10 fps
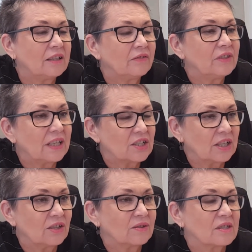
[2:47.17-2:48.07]

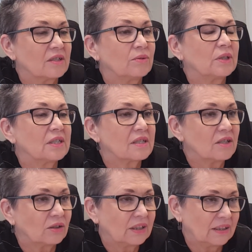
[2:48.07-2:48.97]
wyrażającą
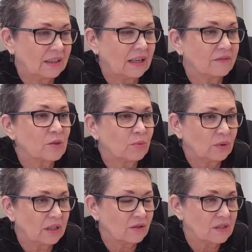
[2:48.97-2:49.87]
zgodę na
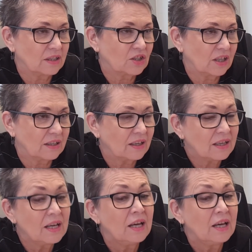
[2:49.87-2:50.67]
wspólne rozliczenie